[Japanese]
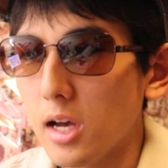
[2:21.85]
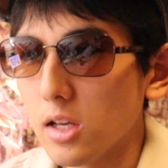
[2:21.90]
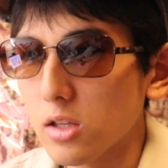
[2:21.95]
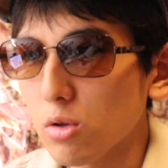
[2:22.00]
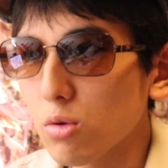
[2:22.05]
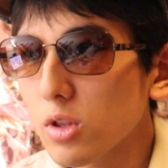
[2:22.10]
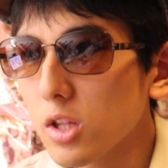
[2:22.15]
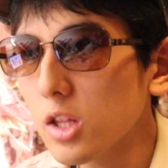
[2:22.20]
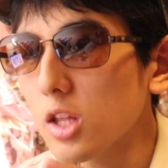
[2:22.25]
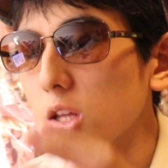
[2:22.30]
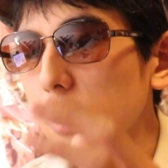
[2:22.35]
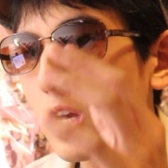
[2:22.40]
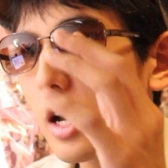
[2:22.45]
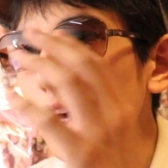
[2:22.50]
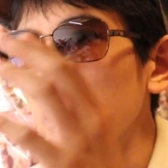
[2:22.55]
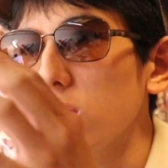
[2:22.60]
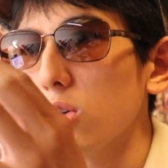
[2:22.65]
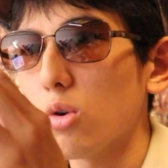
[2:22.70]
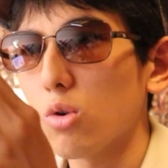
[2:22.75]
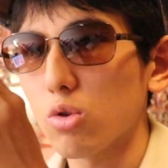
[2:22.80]
そんなね、
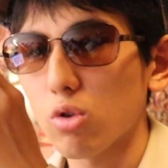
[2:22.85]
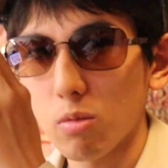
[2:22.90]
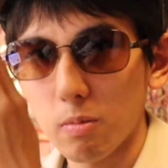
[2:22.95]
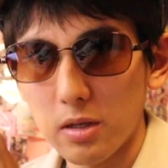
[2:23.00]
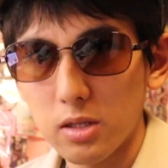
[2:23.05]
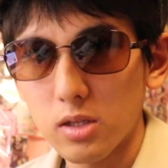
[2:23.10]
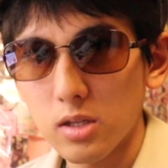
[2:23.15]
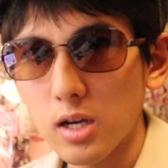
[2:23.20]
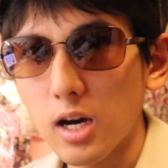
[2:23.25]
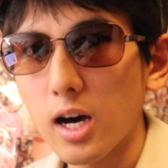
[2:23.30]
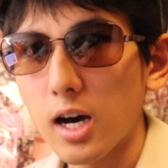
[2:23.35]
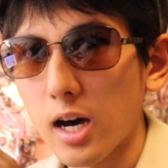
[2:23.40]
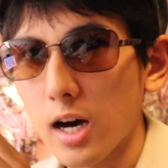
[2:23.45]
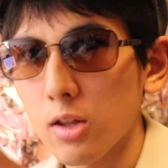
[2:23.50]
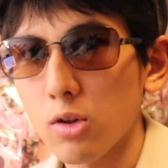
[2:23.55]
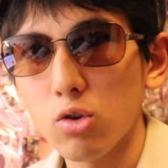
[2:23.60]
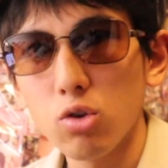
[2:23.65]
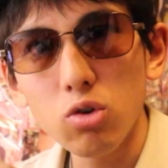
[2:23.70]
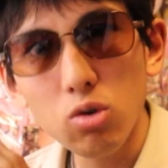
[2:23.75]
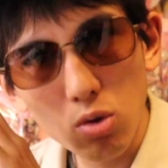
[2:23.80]
太陽と水
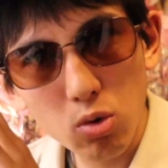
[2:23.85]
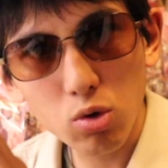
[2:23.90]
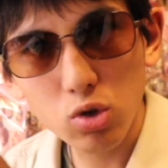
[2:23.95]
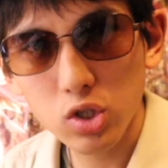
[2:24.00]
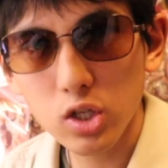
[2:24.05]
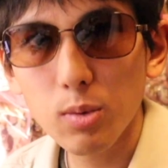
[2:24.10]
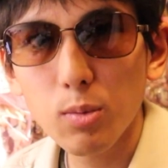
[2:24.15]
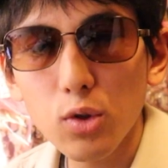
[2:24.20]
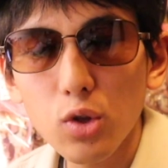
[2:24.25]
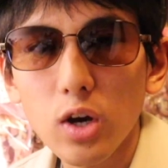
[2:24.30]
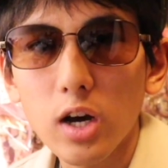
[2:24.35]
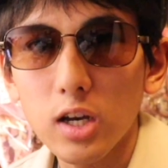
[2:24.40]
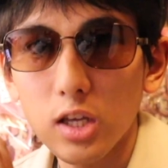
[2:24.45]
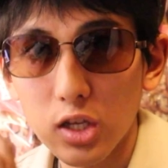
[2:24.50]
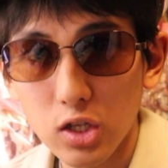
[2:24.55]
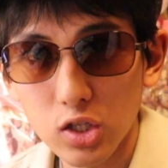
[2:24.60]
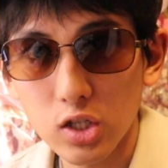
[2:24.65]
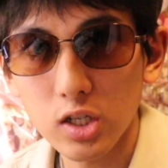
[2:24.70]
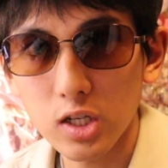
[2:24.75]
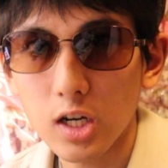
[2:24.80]
が、融合したものが
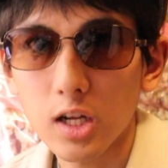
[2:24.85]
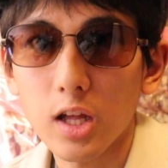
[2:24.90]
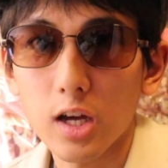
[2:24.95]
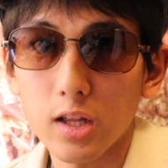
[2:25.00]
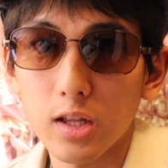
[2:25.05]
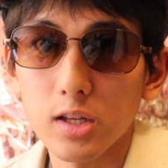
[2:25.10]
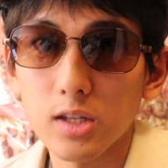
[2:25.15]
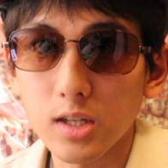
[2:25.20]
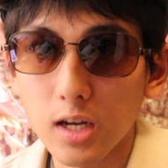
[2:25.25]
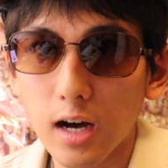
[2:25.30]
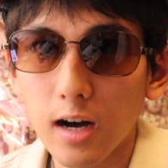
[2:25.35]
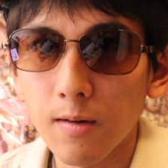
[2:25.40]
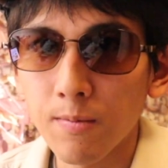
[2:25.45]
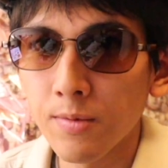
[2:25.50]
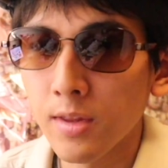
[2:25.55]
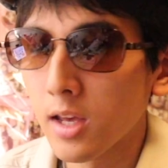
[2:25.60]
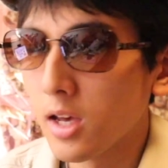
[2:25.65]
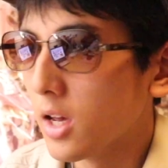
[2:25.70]
虹じゃないですか。